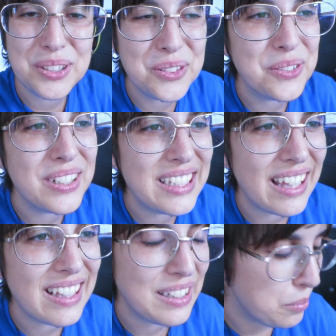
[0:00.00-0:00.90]
puse un
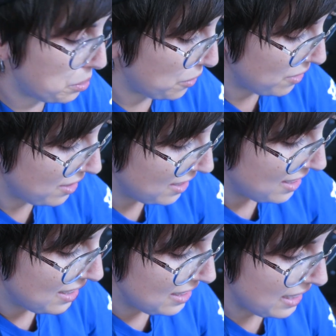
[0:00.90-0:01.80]
tuit hace tiempo
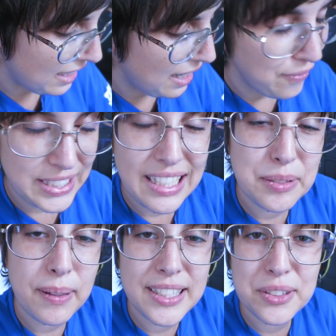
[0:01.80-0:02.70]
de que en la fiesta
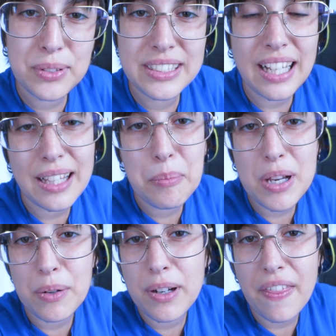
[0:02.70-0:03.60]
de Spanish Queens alguien
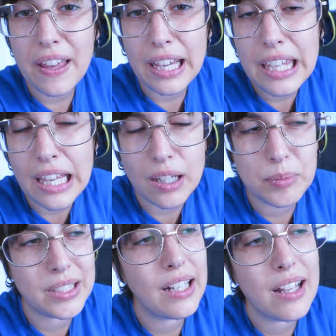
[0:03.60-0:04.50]
me robó la cejilla.
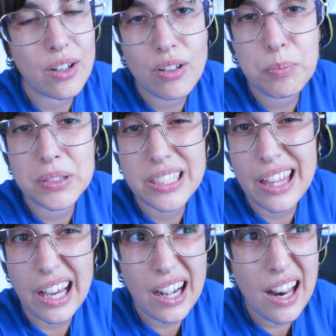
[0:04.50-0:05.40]
Cometí el error pues
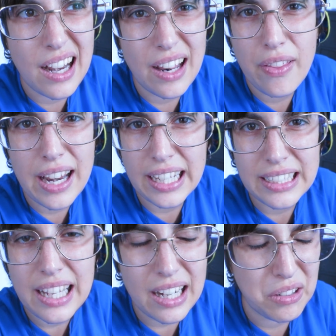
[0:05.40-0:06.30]
de dejarla al lado de la
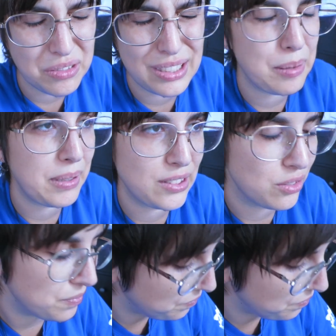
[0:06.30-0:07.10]
guitarra o no sé qué pasó.